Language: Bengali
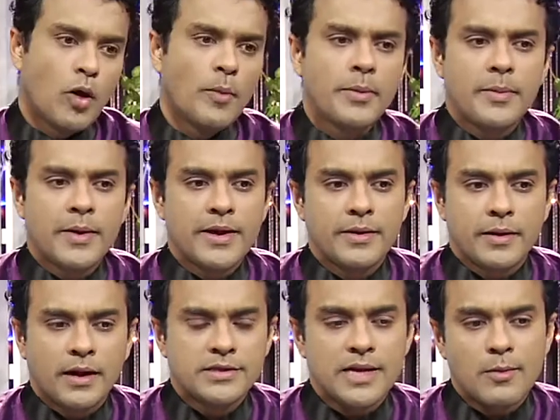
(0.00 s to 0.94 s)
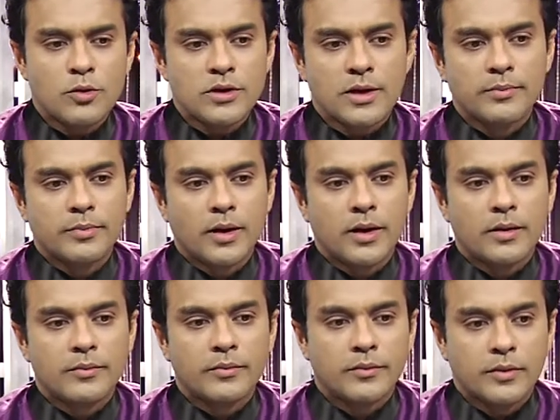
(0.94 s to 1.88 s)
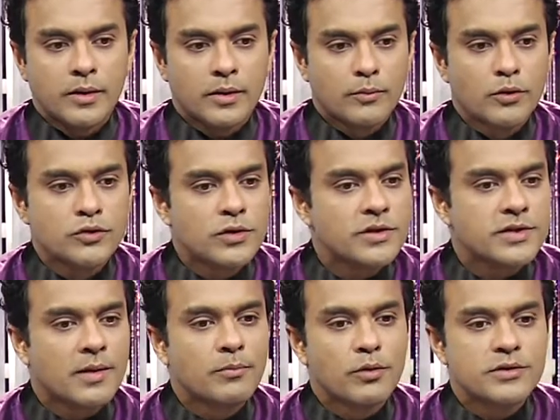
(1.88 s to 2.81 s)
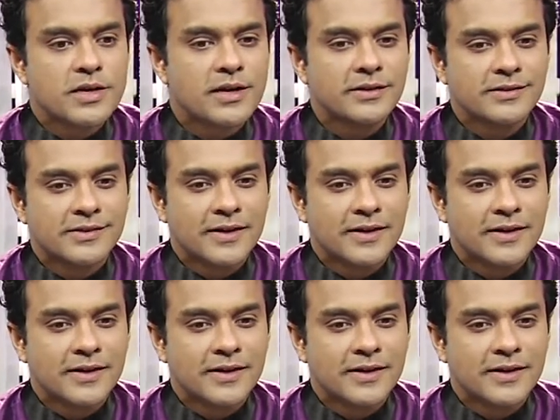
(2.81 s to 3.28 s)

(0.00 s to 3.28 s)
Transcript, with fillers: অপি ভাই যেমনটা মঞ্জুর ইসলাম বলছিলেন